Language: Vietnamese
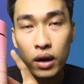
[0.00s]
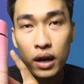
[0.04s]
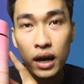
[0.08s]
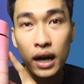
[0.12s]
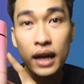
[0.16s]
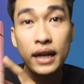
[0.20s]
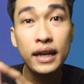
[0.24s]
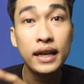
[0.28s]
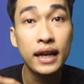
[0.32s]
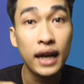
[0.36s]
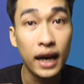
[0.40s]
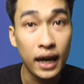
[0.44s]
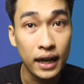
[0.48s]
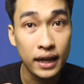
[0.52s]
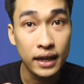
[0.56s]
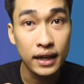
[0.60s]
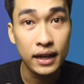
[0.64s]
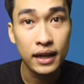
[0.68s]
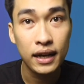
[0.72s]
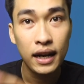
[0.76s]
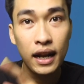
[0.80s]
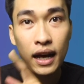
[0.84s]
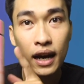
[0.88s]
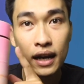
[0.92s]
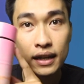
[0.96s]
in hình
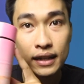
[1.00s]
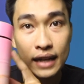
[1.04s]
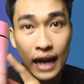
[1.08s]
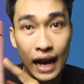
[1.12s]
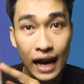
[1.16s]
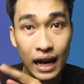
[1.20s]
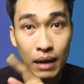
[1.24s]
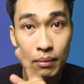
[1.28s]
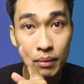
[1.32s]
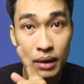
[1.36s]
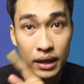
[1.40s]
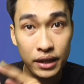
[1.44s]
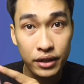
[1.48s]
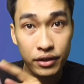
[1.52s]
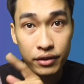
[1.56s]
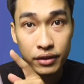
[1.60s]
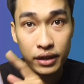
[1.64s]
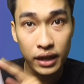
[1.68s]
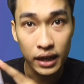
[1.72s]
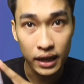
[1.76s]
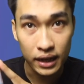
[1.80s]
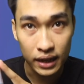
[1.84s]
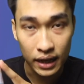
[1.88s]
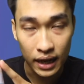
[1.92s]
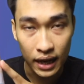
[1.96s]
lên các cái bình giữ
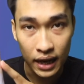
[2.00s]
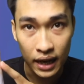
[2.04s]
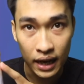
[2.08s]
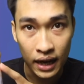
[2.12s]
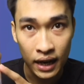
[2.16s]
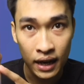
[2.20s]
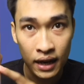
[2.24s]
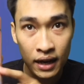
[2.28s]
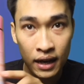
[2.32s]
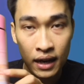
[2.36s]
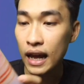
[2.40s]
nhiệt này ha.